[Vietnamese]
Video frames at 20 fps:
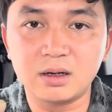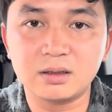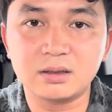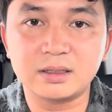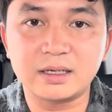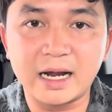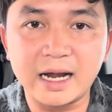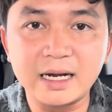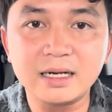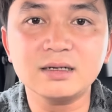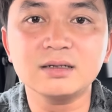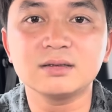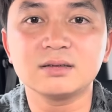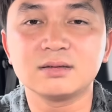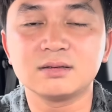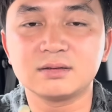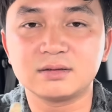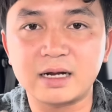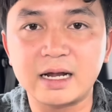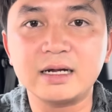ráng
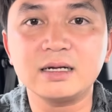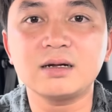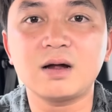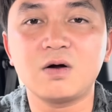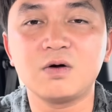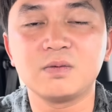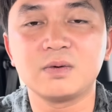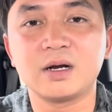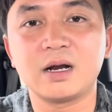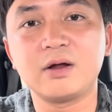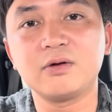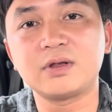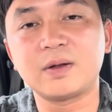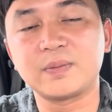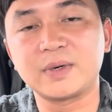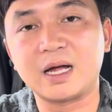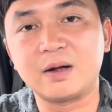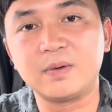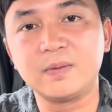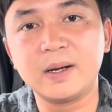ráng coi mà nếu
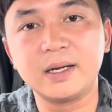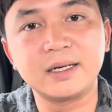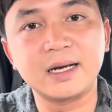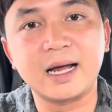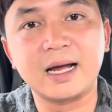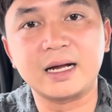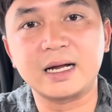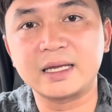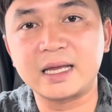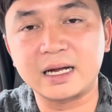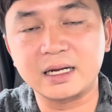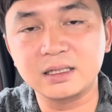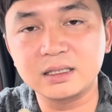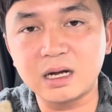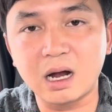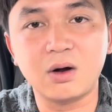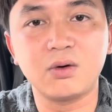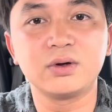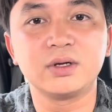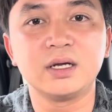tập nào BB ra cả nhà cứ
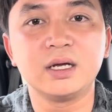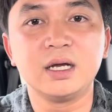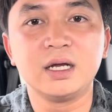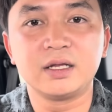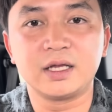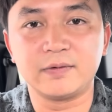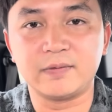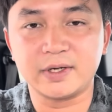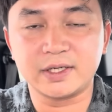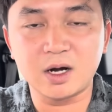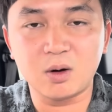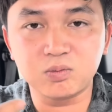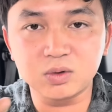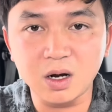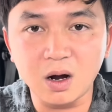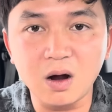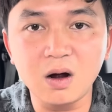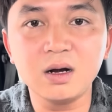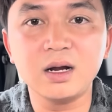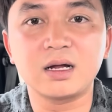coi tại vì trong
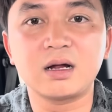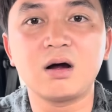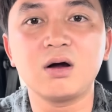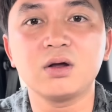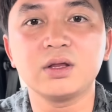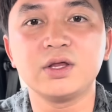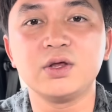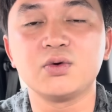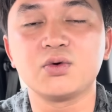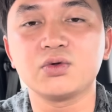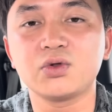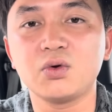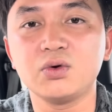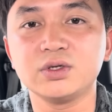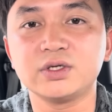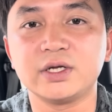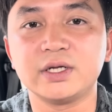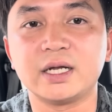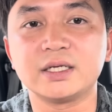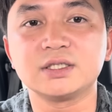đó là có nhiều của chú
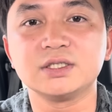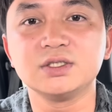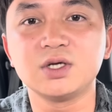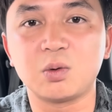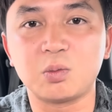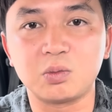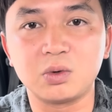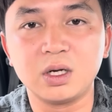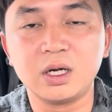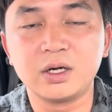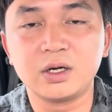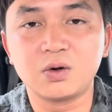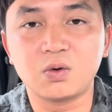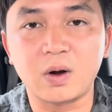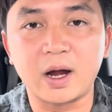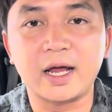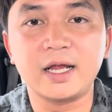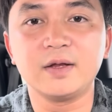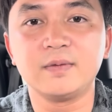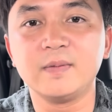anh chị đã sử dụng
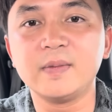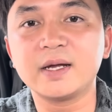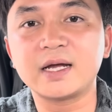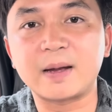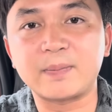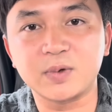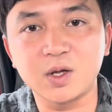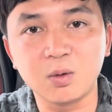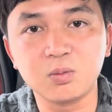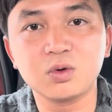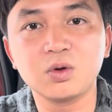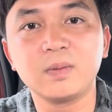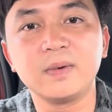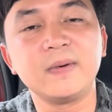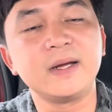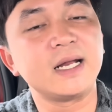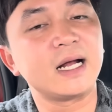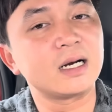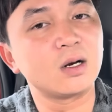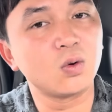khỏe thì BB kẹp chung cho
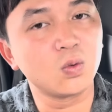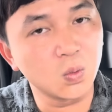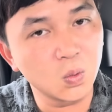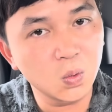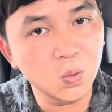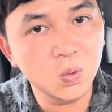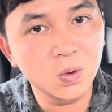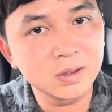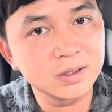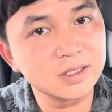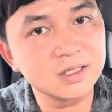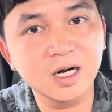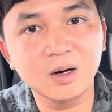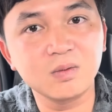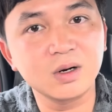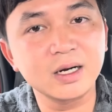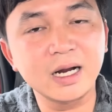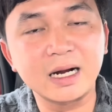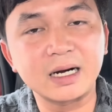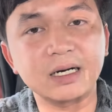BB đăng luôn chứ
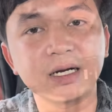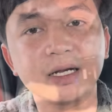không có đăng đây,